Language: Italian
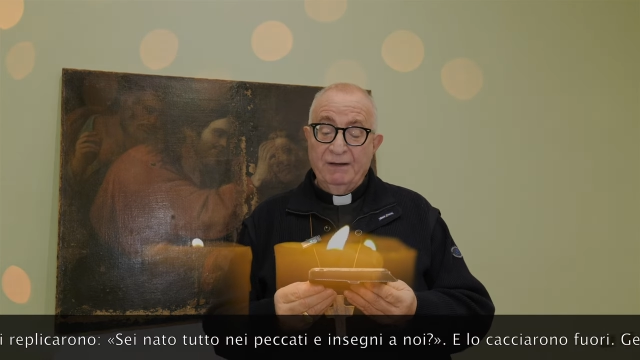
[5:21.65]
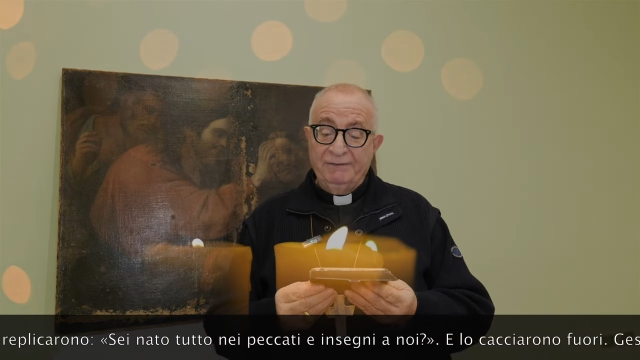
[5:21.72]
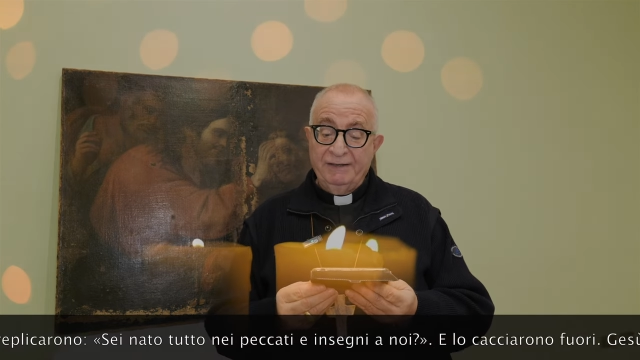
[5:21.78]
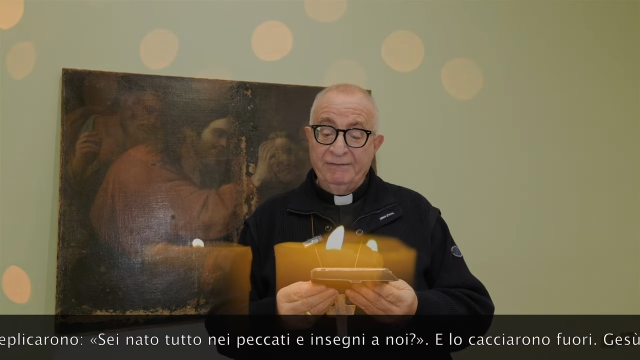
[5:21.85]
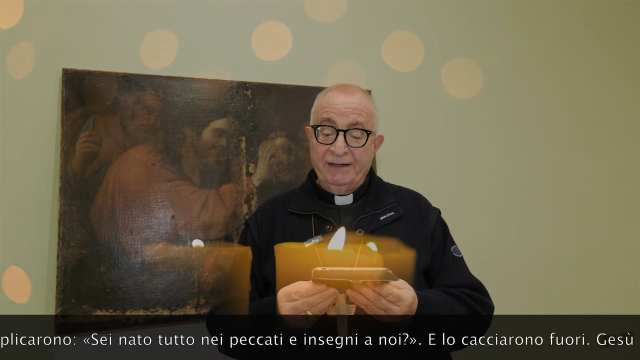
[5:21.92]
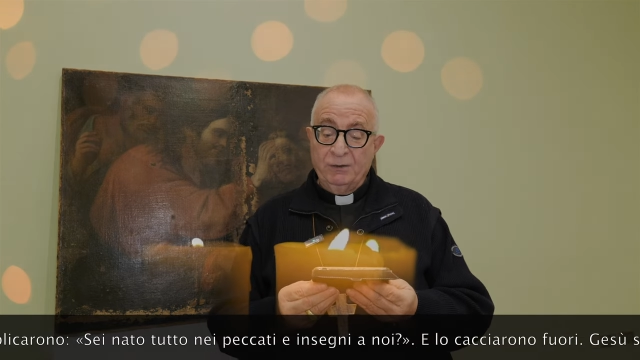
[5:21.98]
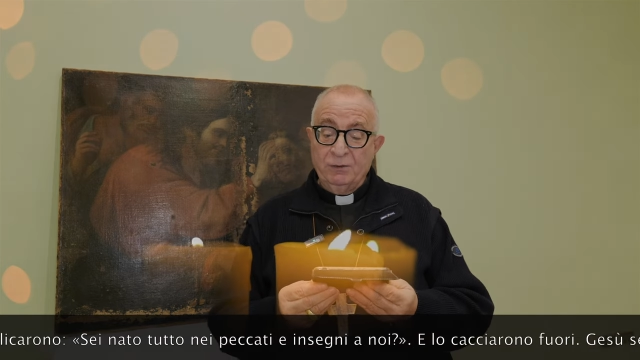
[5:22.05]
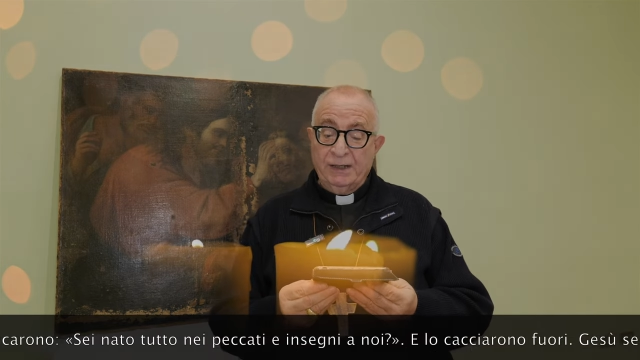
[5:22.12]

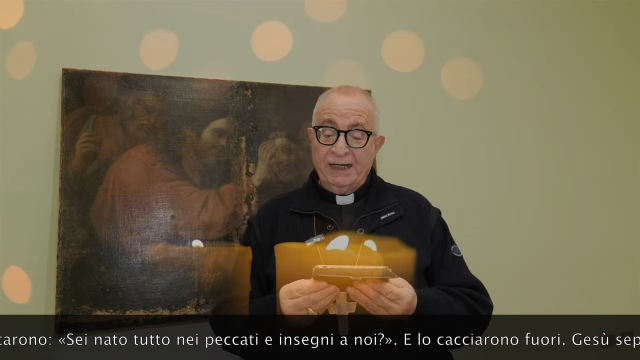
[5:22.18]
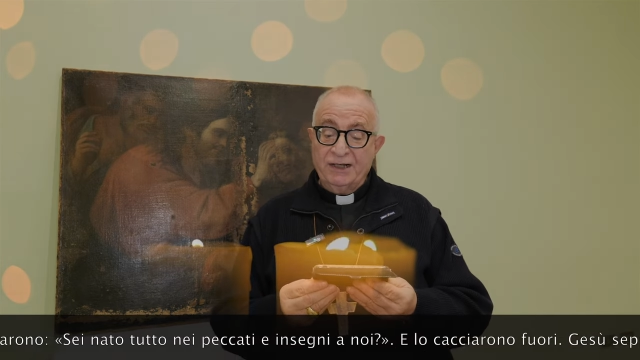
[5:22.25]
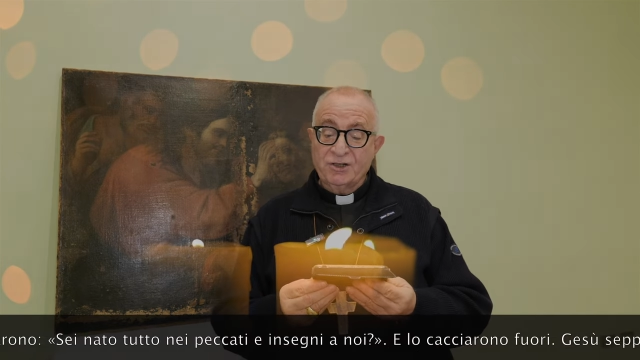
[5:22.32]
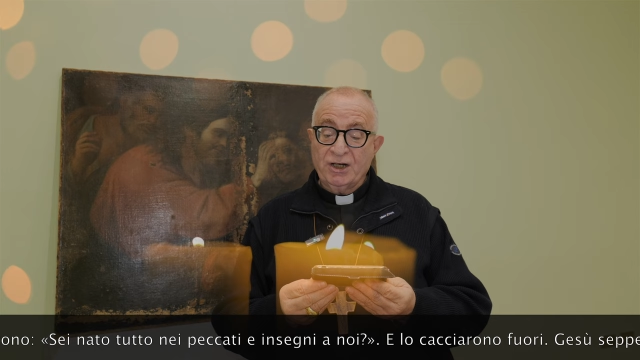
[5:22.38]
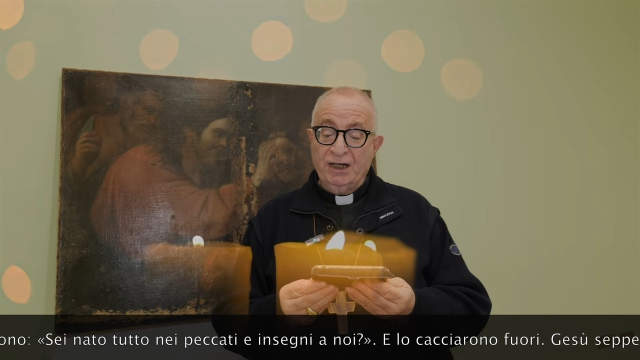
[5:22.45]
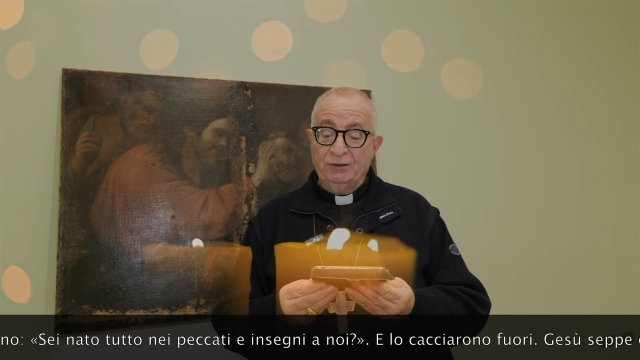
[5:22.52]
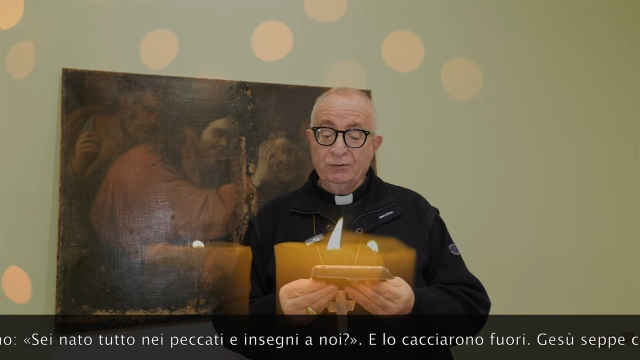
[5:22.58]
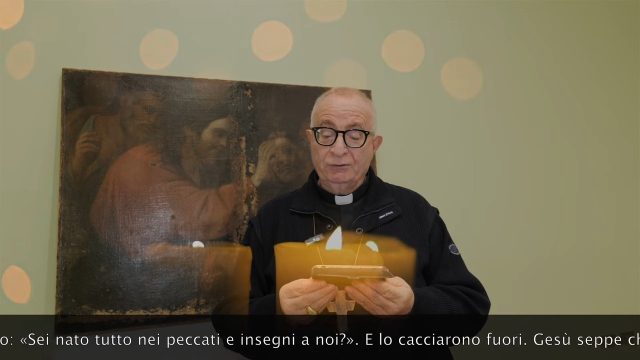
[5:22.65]
avevano
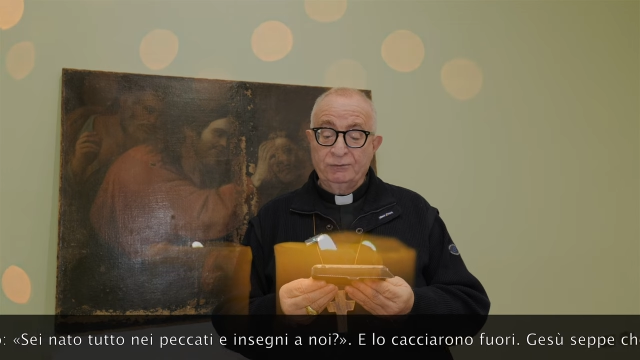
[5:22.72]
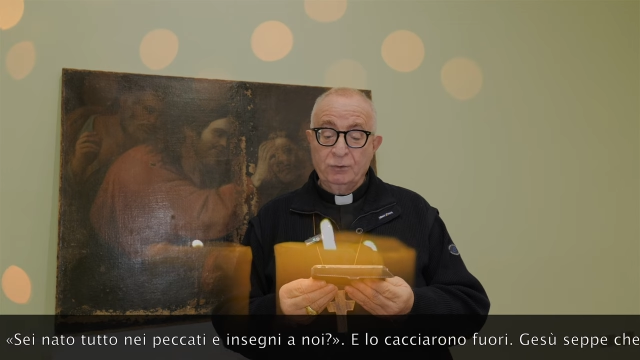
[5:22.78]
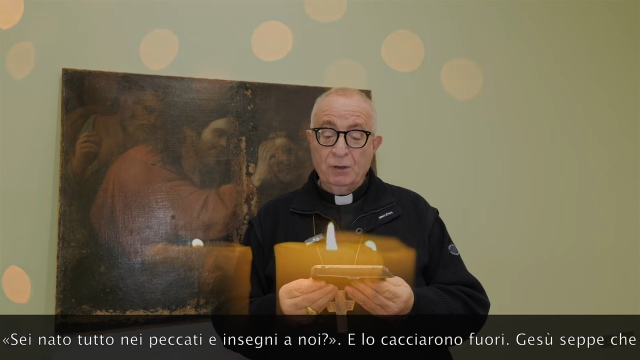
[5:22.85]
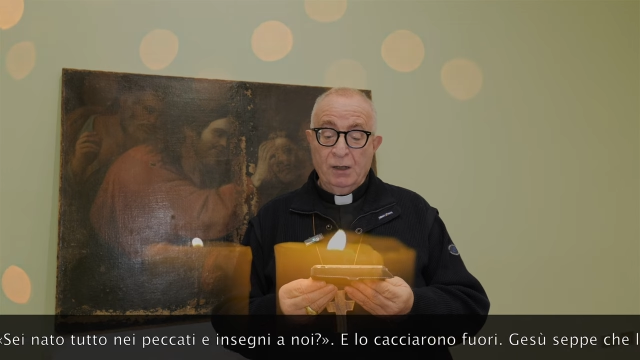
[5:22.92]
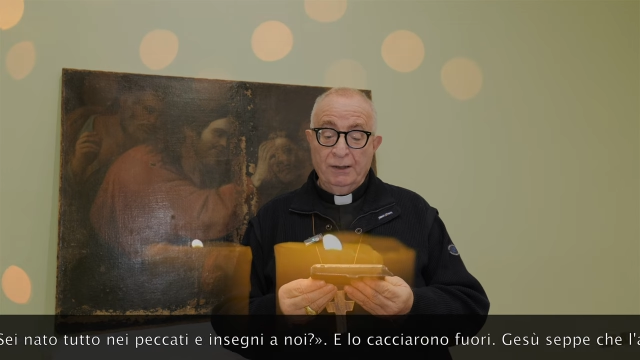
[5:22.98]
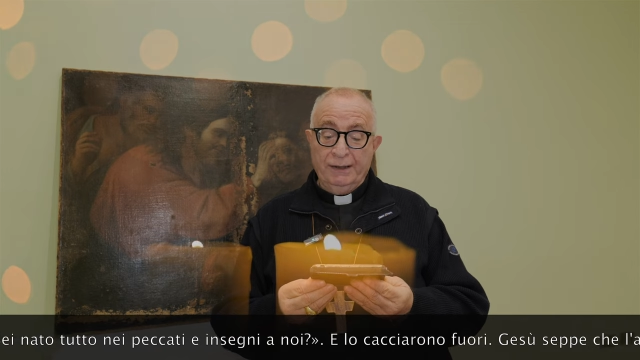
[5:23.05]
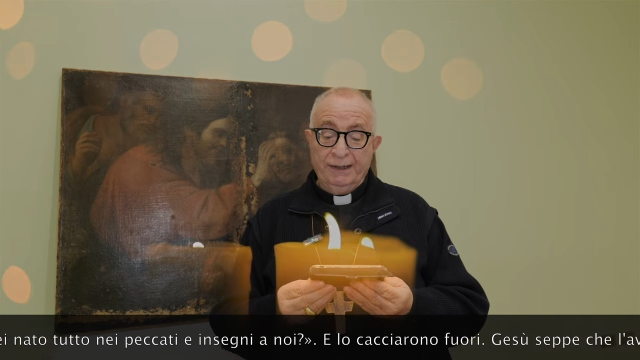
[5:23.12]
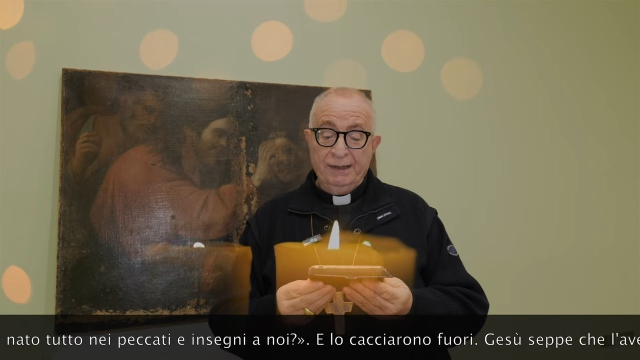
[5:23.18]
cacciato
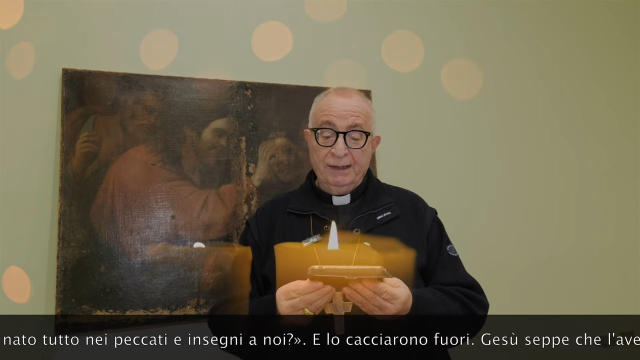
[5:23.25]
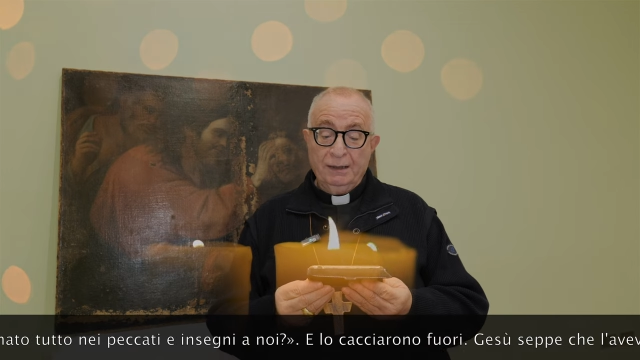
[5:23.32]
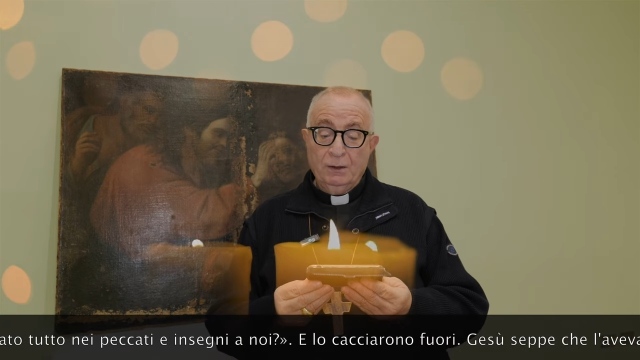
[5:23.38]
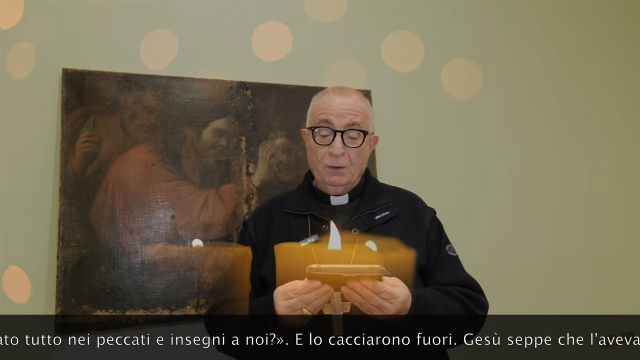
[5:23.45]
fuori.